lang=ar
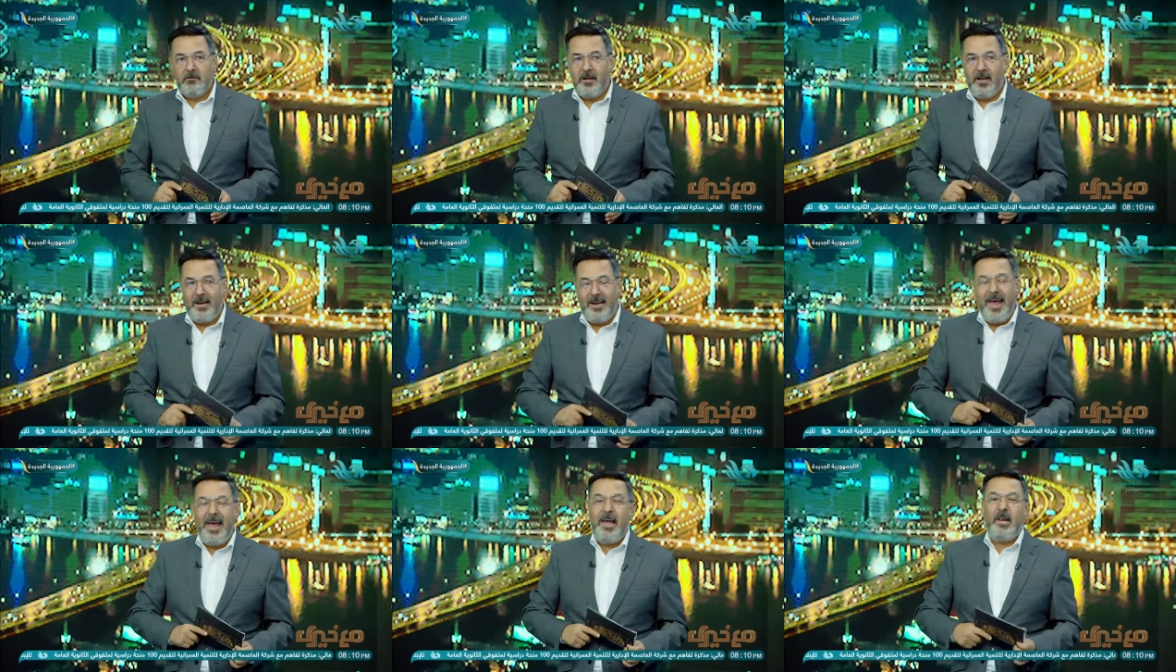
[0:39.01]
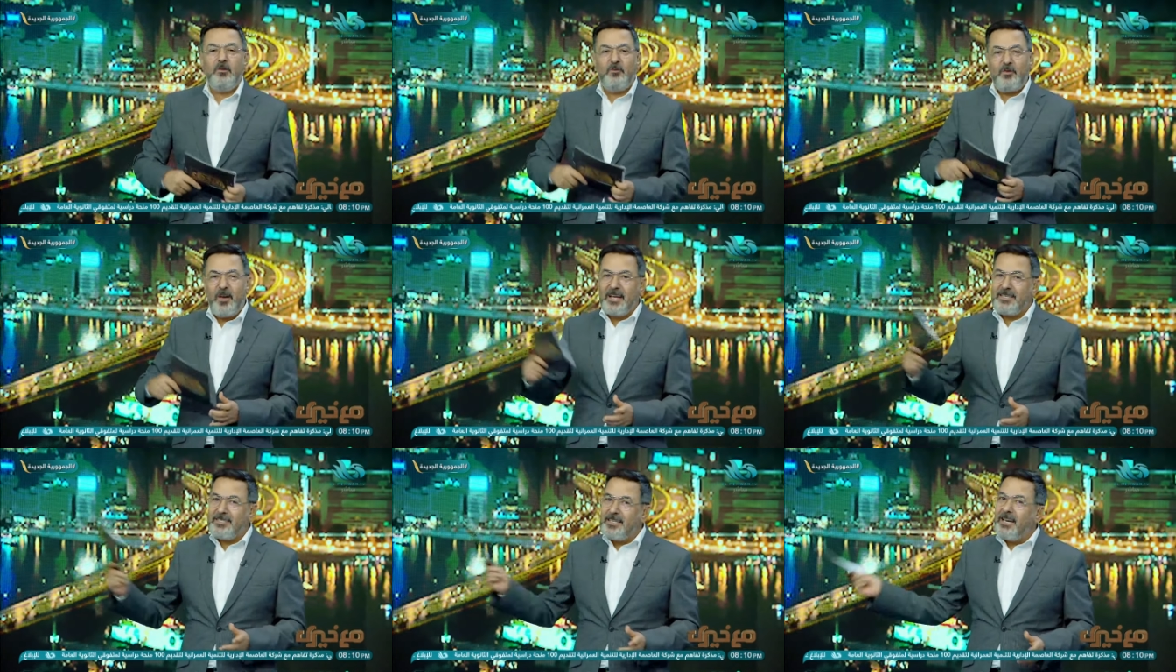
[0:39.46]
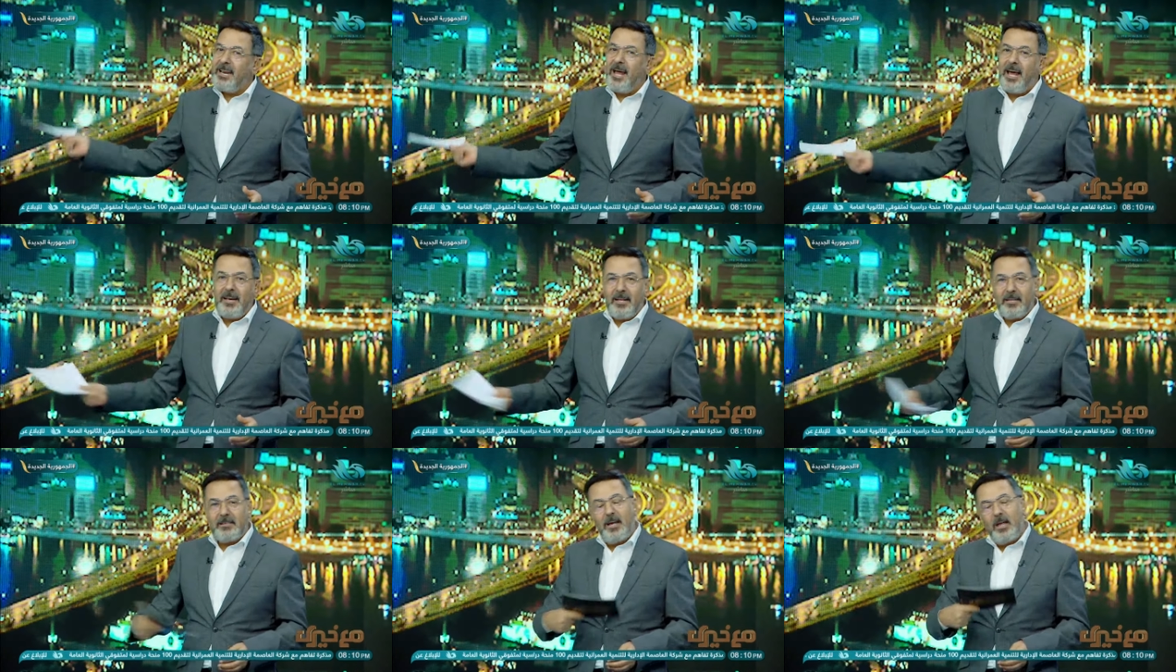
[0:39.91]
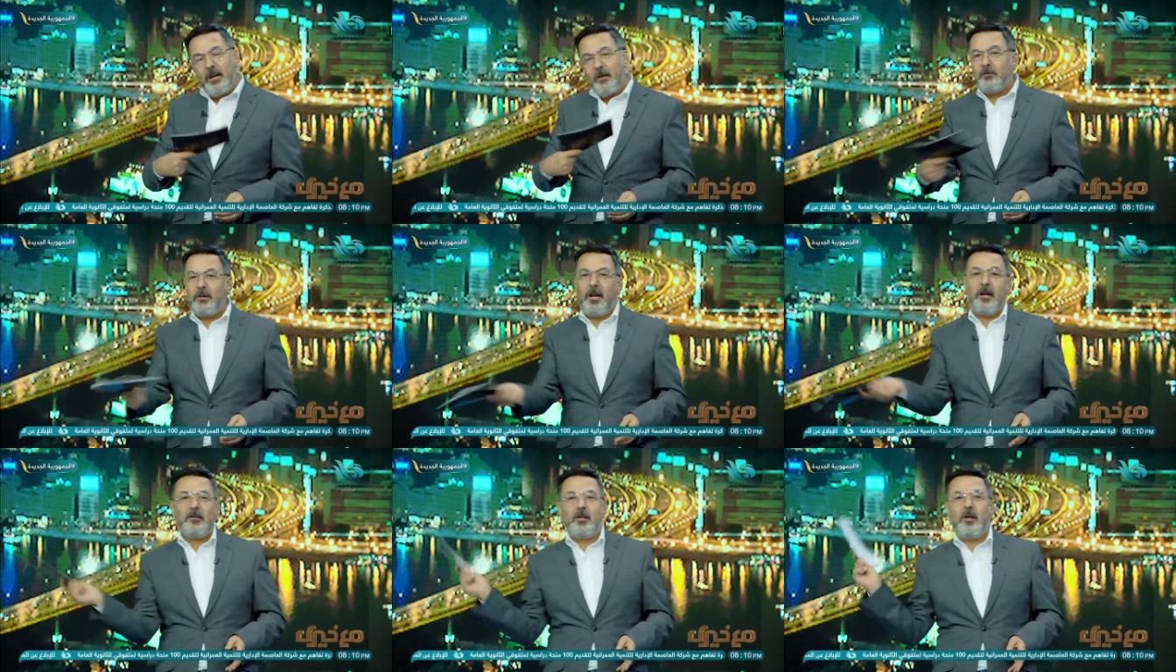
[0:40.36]
الاهلي في هذه الحاله يتغلب
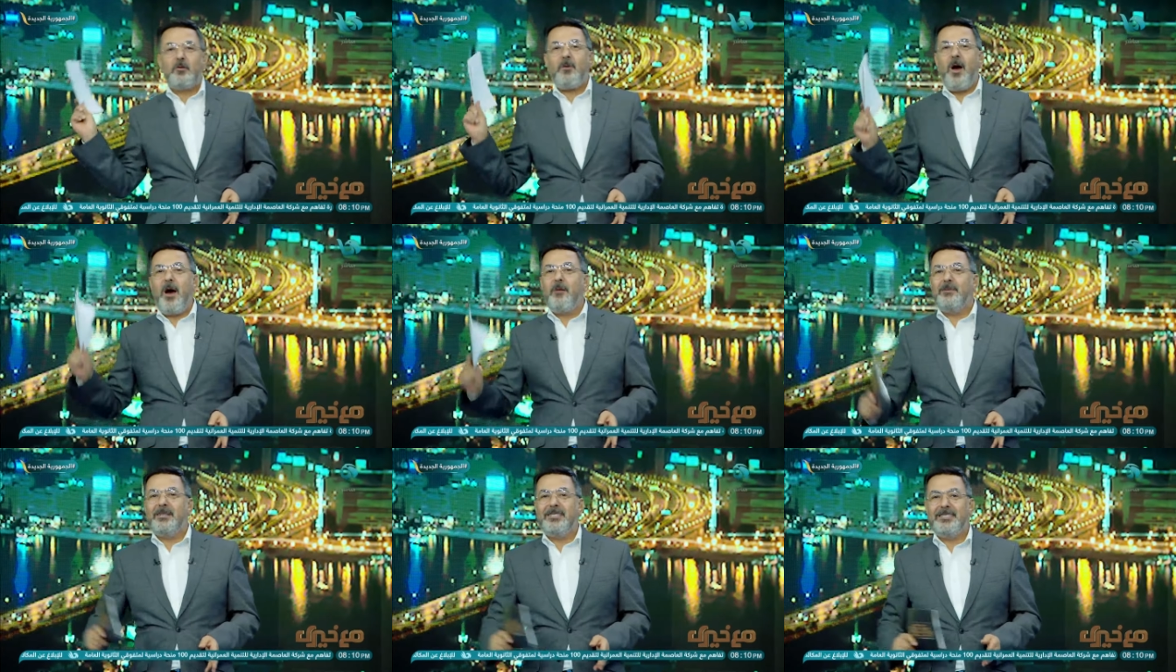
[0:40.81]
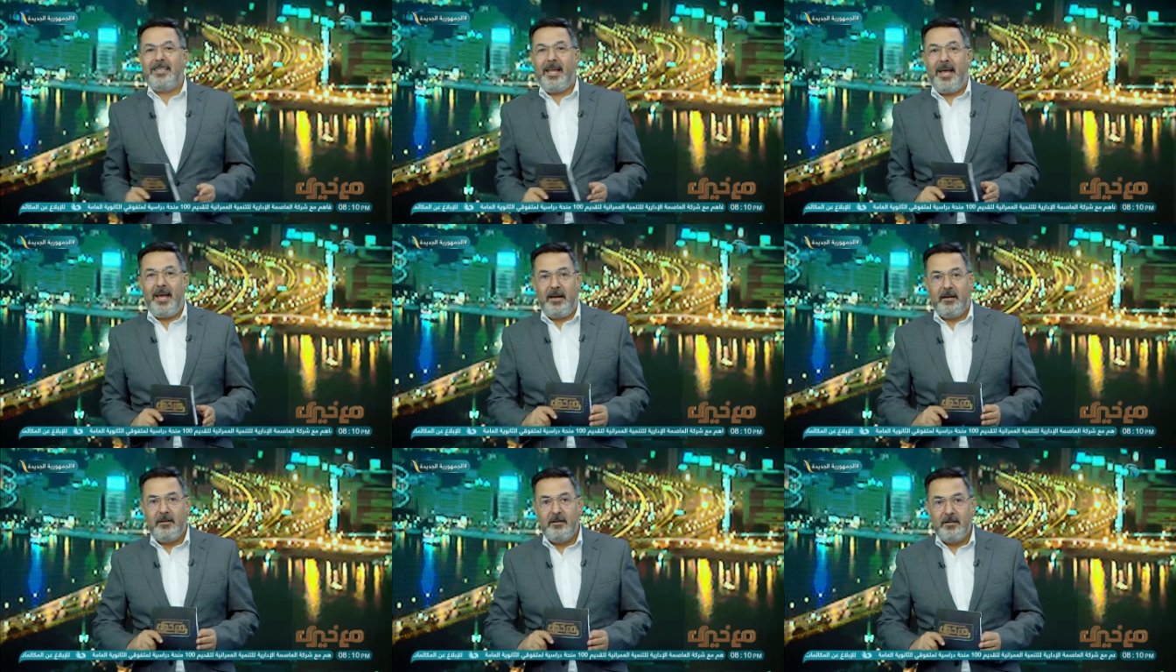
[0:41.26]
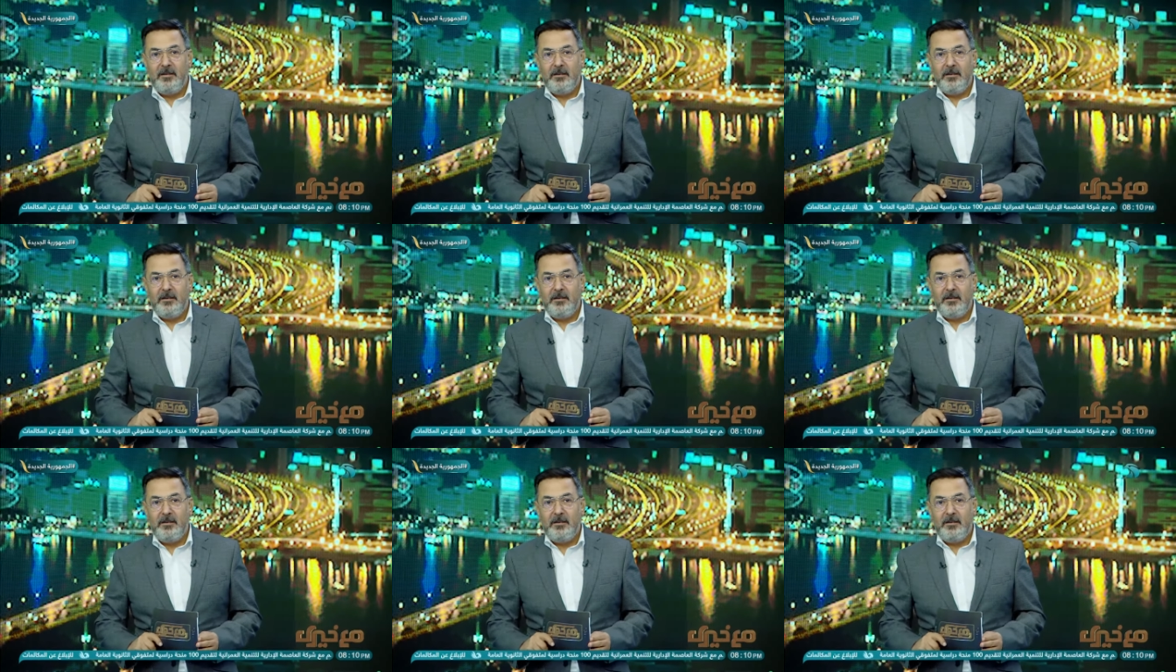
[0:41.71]
3 4 مرتاح